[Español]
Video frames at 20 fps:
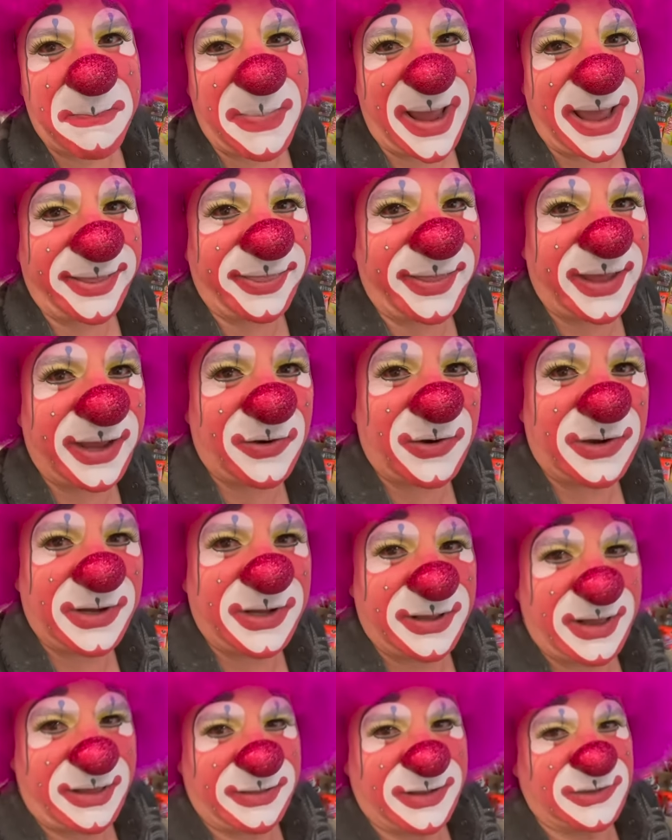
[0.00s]
pendejo
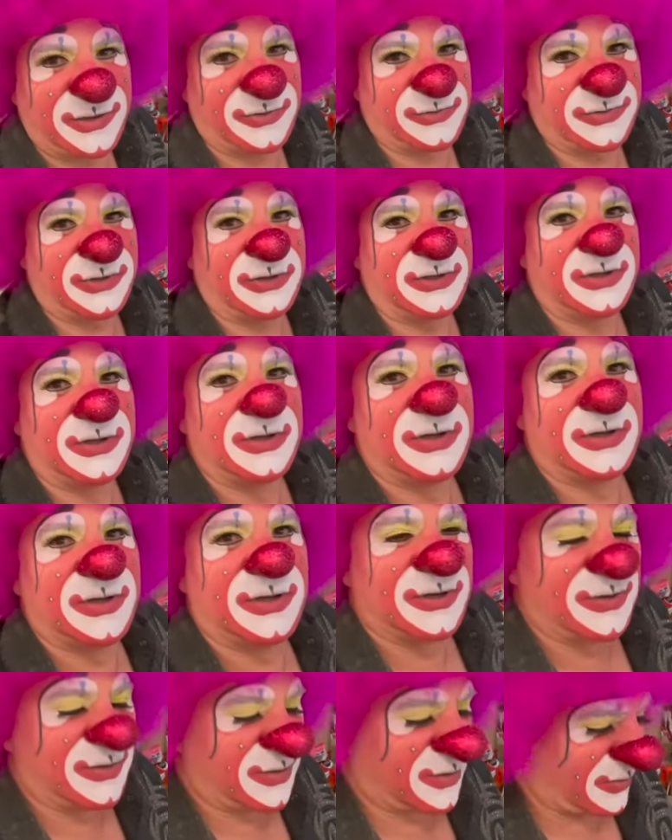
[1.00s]
ahí adentro. No
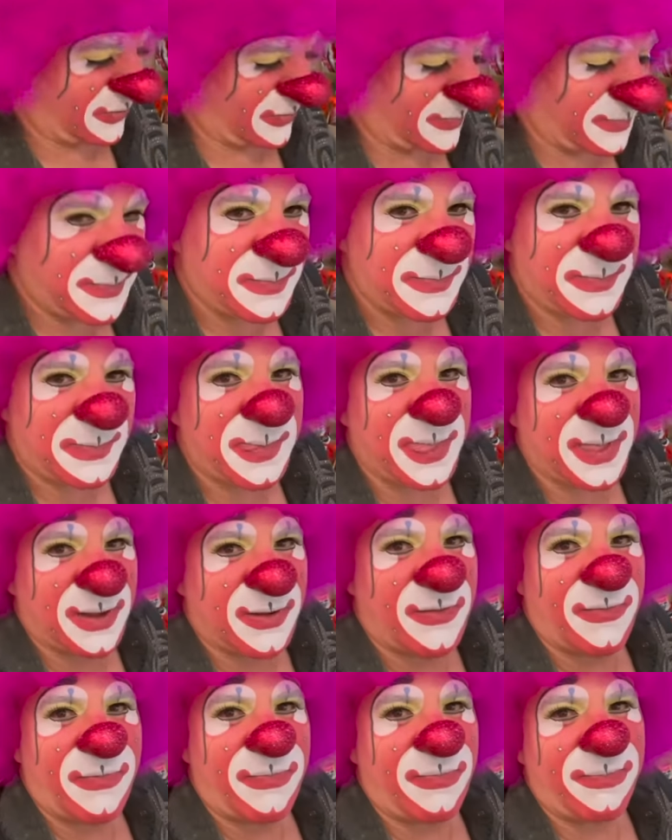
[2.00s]
mames, hijo de quién fue
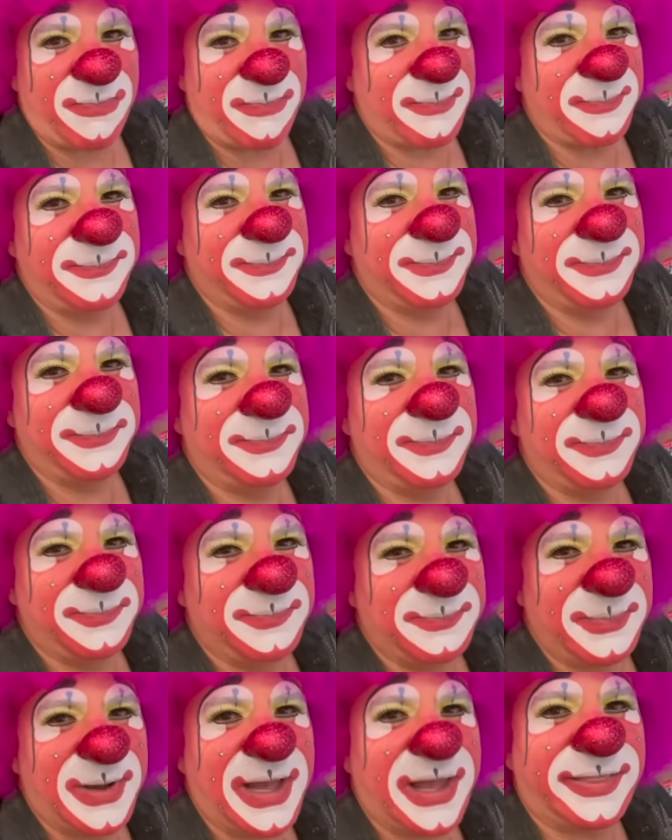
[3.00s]
el hijo de su puta
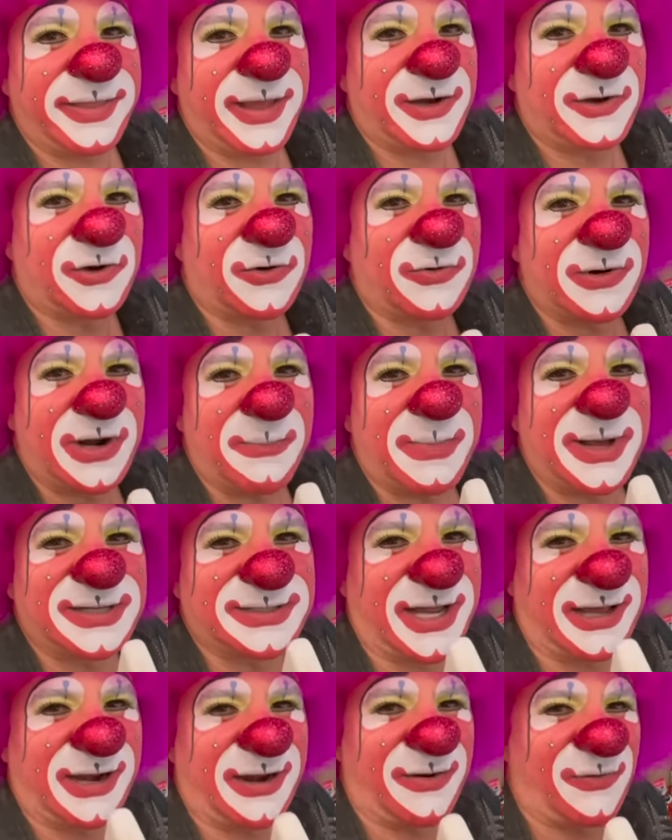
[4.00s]
madre. Pendejo con una máscara,